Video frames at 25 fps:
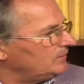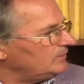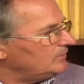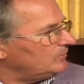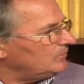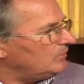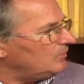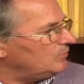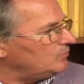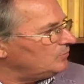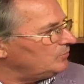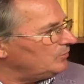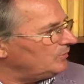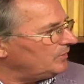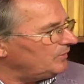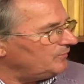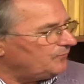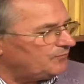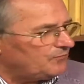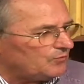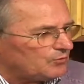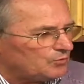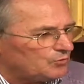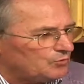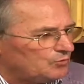ho avuto un
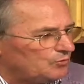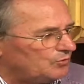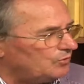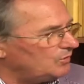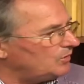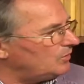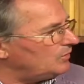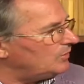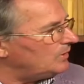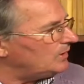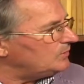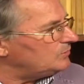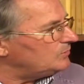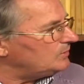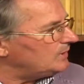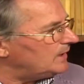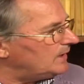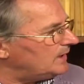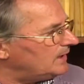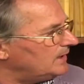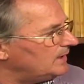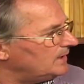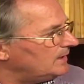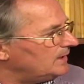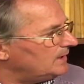infortunio ad
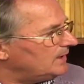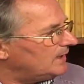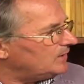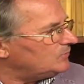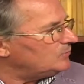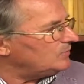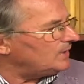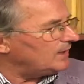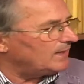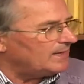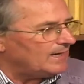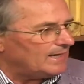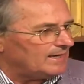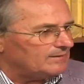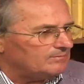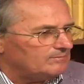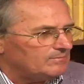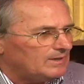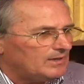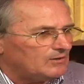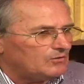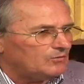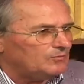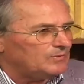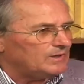una, ad una
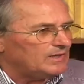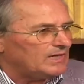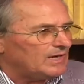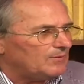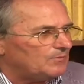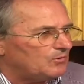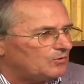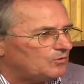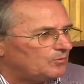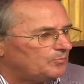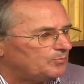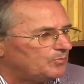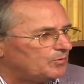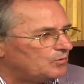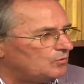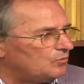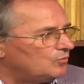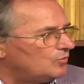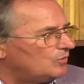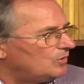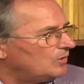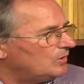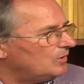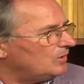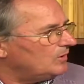gamba, non mi chiamano più
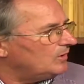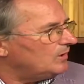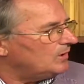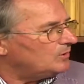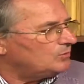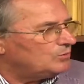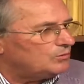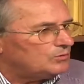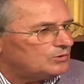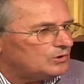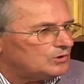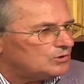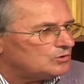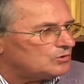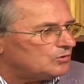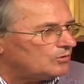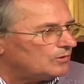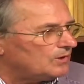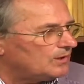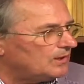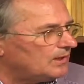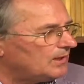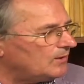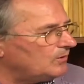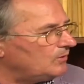e tutti i
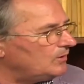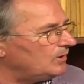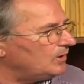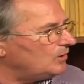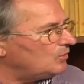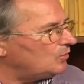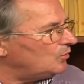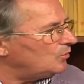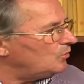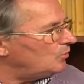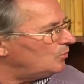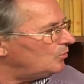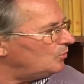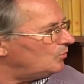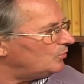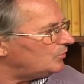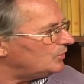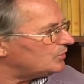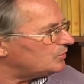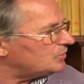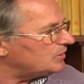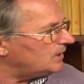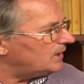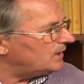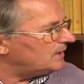giorni ero lì con loro,
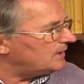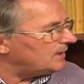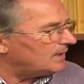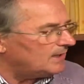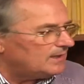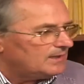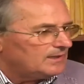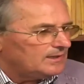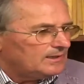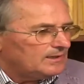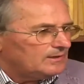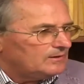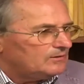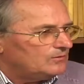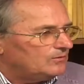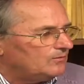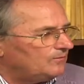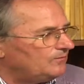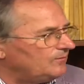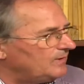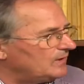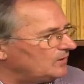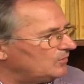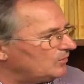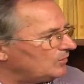eccetera, non
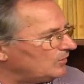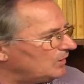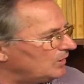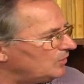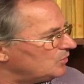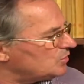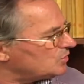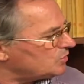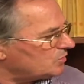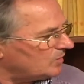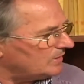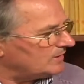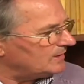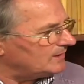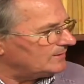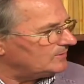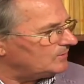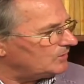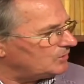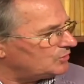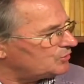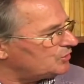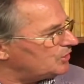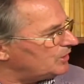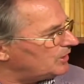vedono che non sto andando
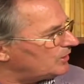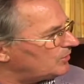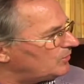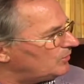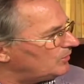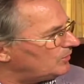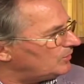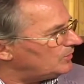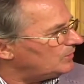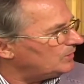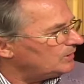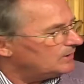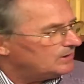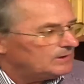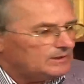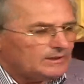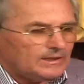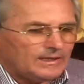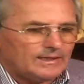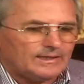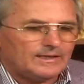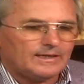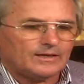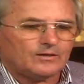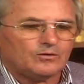al circolo
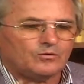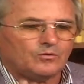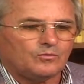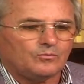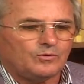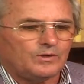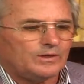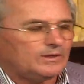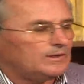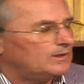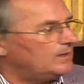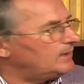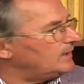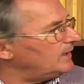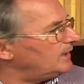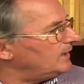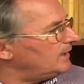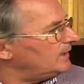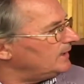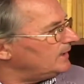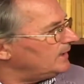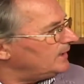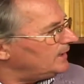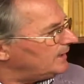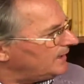ed ecco quindi che
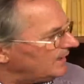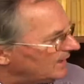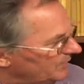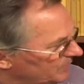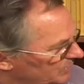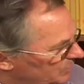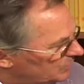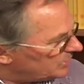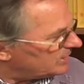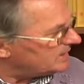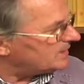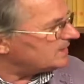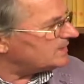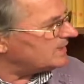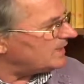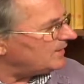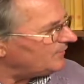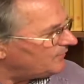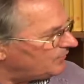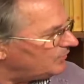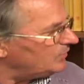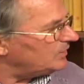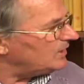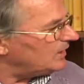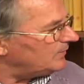l'amicizia è
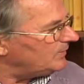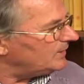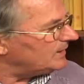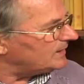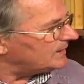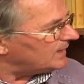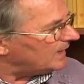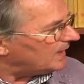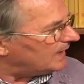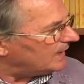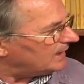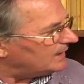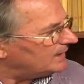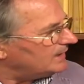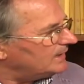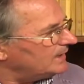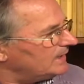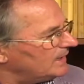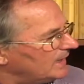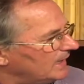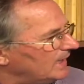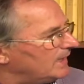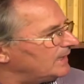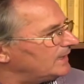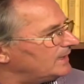fondamentale
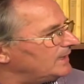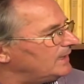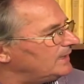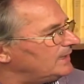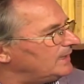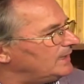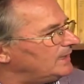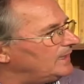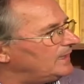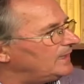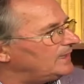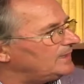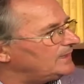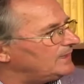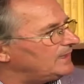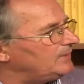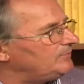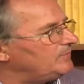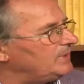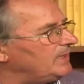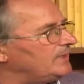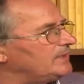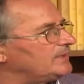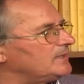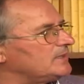anche
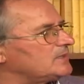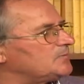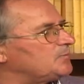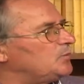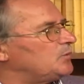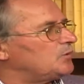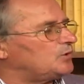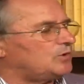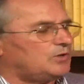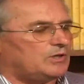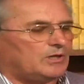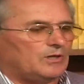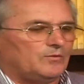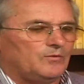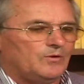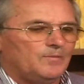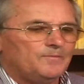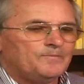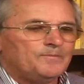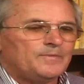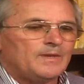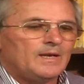nell'ambiente sportivo.